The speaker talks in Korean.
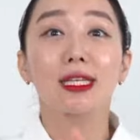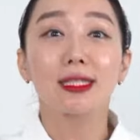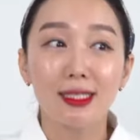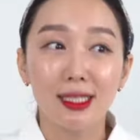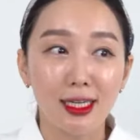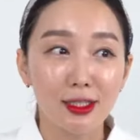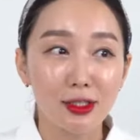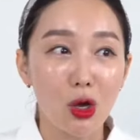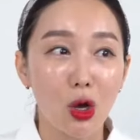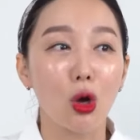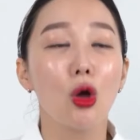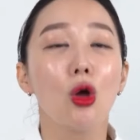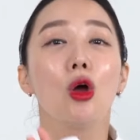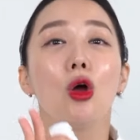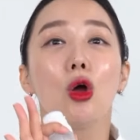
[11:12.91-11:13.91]

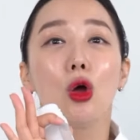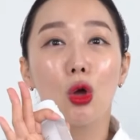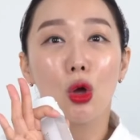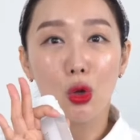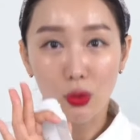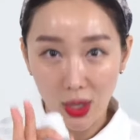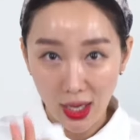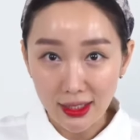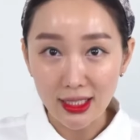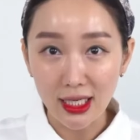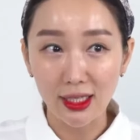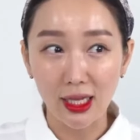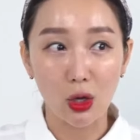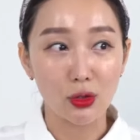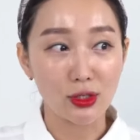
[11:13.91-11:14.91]
유기자차라서 네.
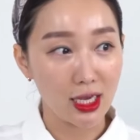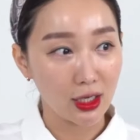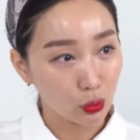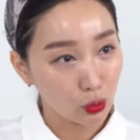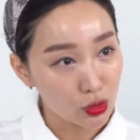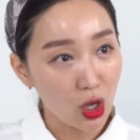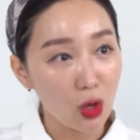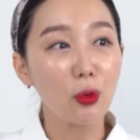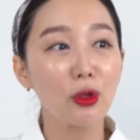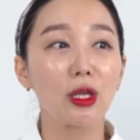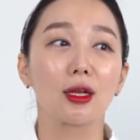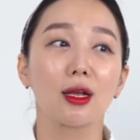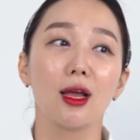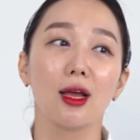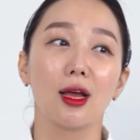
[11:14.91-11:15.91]
괜찮아요. 제가 또
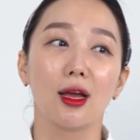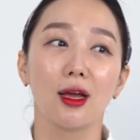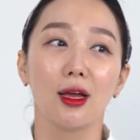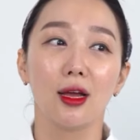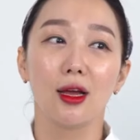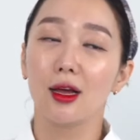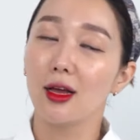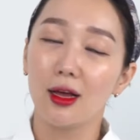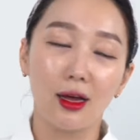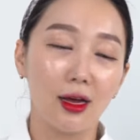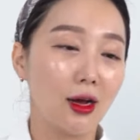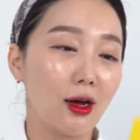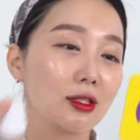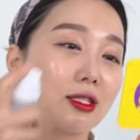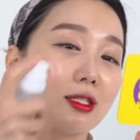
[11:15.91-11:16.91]
써보니까 네.
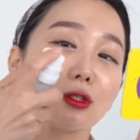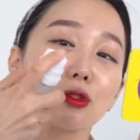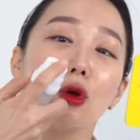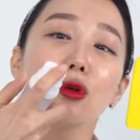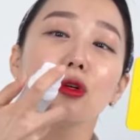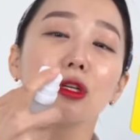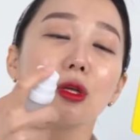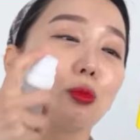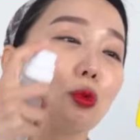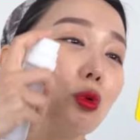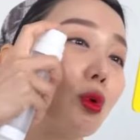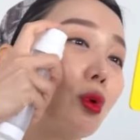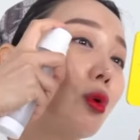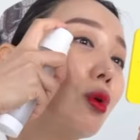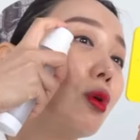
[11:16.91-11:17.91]
아 진짜
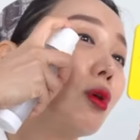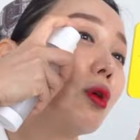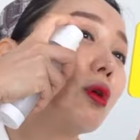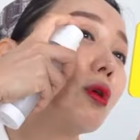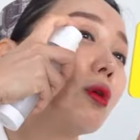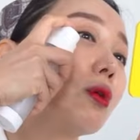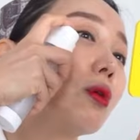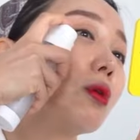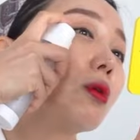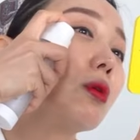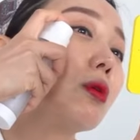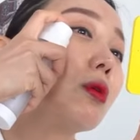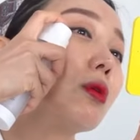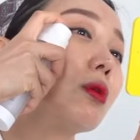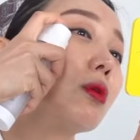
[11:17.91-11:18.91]
선크림도 선크림이
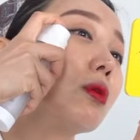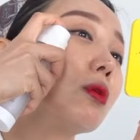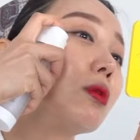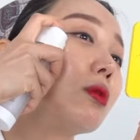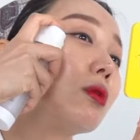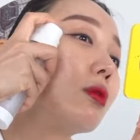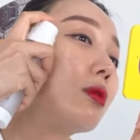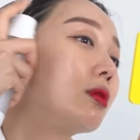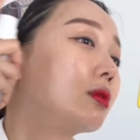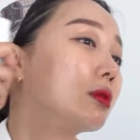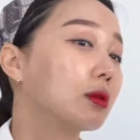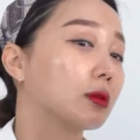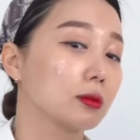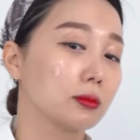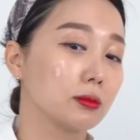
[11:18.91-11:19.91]
진짜 일단은
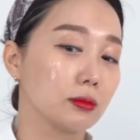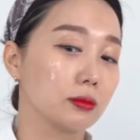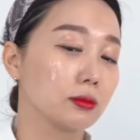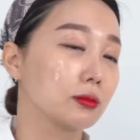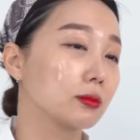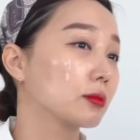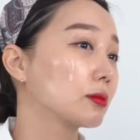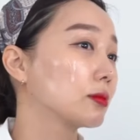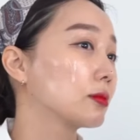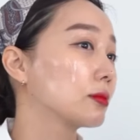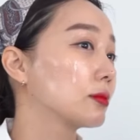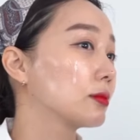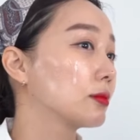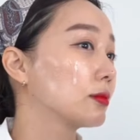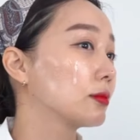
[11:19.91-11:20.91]
먼저 말씀드리면
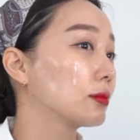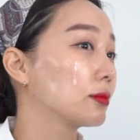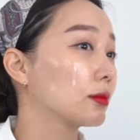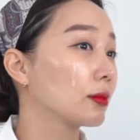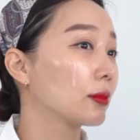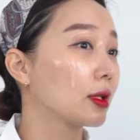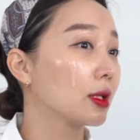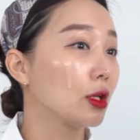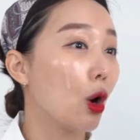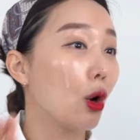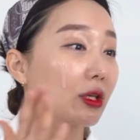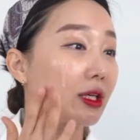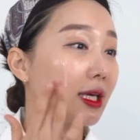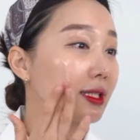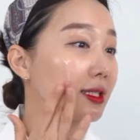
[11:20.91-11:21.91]
촉촉해요.
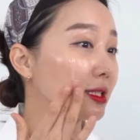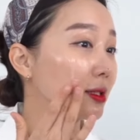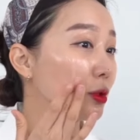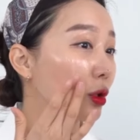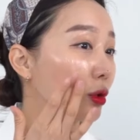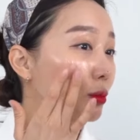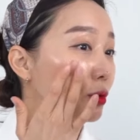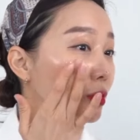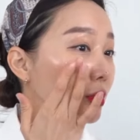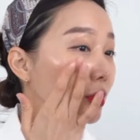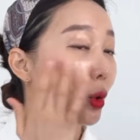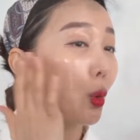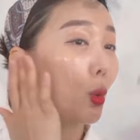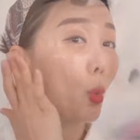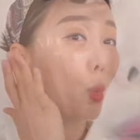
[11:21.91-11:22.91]
여기에 지금
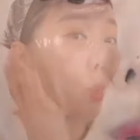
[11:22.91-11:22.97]
여러분